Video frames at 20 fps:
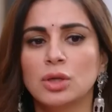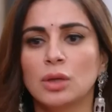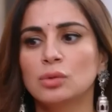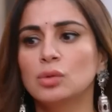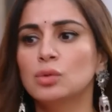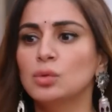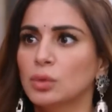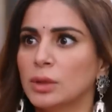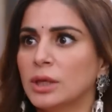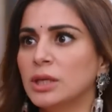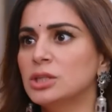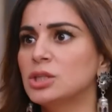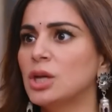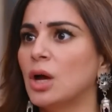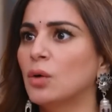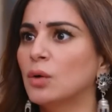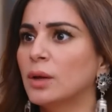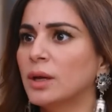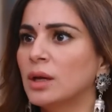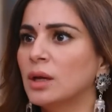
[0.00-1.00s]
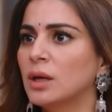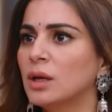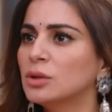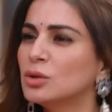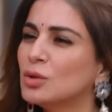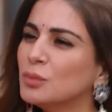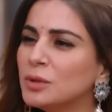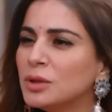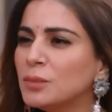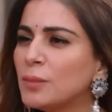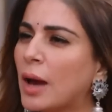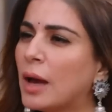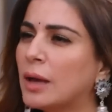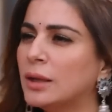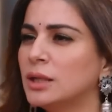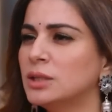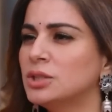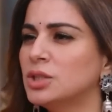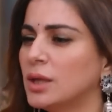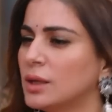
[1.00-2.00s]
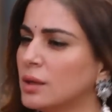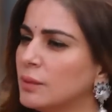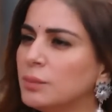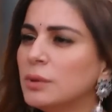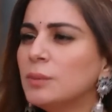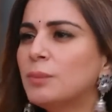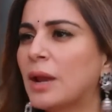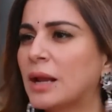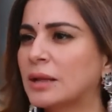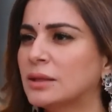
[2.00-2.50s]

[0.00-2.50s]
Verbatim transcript: உடனே இருப்பேன்னு எனக்கு எப்படி தெரியும் உனக்கும் பிராக்டிஸ்